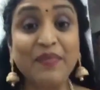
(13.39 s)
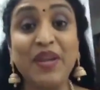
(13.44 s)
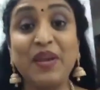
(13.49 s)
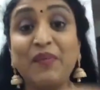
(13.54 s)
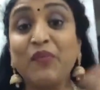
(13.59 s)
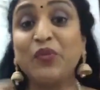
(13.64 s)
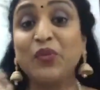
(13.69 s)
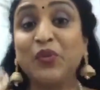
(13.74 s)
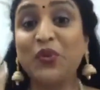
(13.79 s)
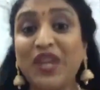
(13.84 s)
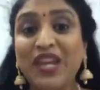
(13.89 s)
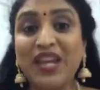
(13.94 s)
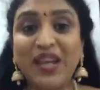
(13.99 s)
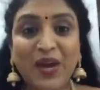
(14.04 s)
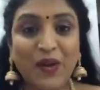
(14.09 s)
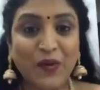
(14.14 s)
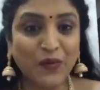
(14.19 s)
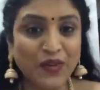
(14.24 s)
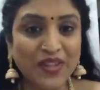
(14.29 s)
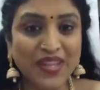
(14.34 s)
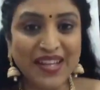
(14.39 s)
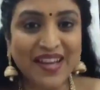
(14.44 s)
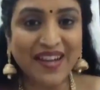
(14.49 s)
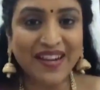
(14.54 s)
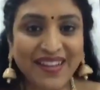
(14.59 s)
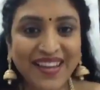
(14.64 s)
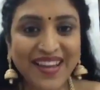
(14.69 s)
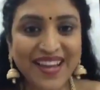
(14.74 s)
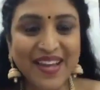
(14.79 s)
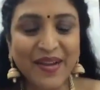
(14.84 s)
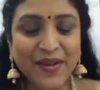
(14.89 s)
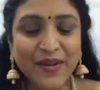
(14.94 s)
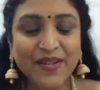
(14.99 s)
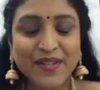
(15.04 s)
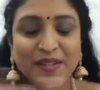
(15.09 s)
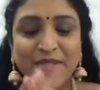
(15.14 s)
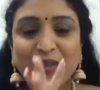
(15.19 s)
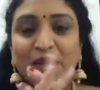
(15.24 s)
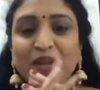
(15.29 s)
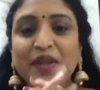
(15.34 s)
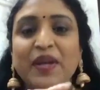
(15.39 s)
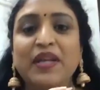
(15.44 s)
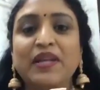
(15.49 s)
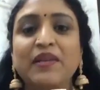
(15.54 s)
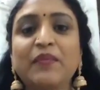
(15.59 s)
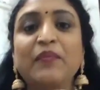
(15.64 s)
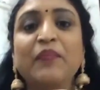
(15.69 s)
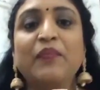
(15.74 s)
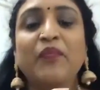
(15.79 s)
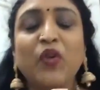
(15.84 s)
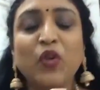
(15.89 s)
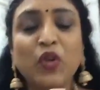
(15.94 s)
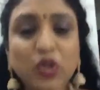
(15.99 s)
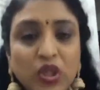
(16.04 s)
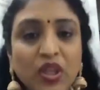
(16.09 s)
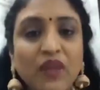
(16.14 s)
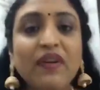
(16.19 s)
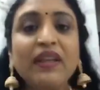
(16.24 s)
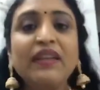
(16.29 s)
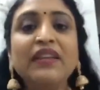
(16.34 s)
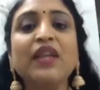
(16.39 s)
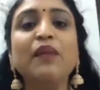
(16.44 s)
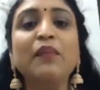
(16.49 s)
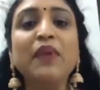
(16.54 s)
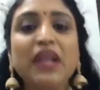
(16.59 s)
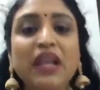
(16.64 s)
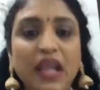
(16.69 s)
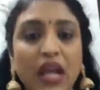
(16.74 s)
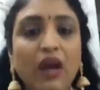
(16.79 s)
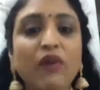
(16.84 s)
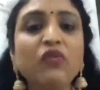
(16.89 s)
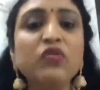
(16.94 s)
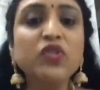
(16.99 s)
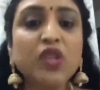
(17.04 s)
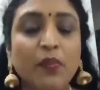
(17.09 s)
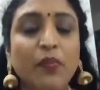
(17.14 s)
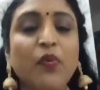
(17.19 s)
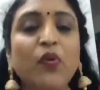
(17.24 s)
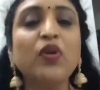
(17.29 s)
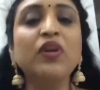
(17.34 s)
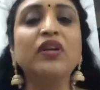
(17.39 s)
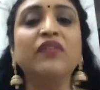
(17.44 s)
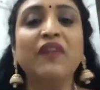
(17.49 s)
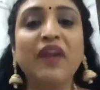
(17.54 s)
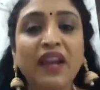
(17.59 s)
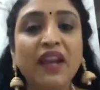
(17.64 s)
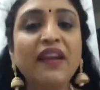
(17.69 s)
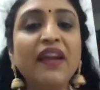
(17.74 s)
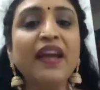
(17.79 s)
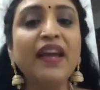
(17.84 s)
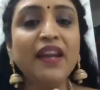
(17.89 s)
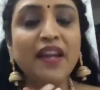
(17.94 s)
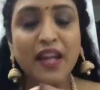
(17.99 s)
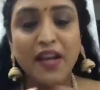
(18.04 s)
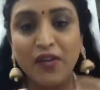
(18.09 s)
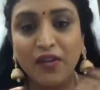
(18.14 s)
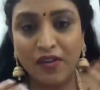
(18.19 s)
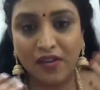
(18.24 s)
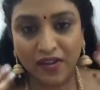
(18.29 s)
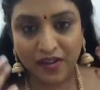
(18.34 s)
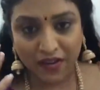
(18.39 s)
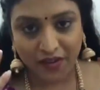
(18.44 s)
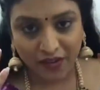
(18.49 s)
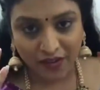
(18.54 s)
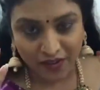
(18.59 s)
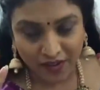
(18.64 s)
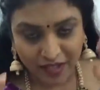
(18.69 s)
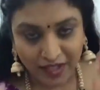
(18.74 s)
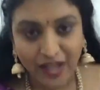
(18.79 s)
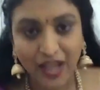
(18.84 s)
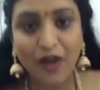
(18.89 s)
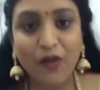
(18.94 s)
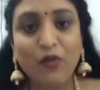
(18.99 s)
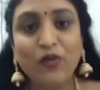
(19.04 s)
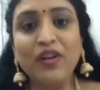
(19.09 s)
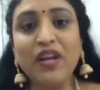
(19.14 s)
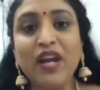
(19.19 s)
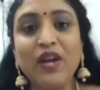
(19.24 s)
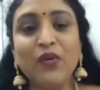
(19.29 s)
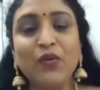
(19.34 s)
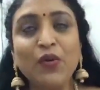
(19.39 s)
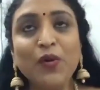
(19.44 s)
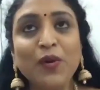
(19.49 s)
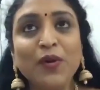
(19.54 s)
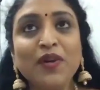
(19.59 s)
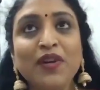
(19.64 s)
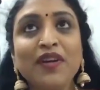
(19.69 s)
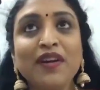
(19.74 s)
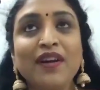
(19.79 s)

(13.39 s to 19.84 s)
మీ ముందుకి ఇలా ఉంది అంటే మొత్తం అంతా మీ లవ్ సపోర్ట్ వల్లనే నేను ఇక్కడ ఇలా ఉన్నాను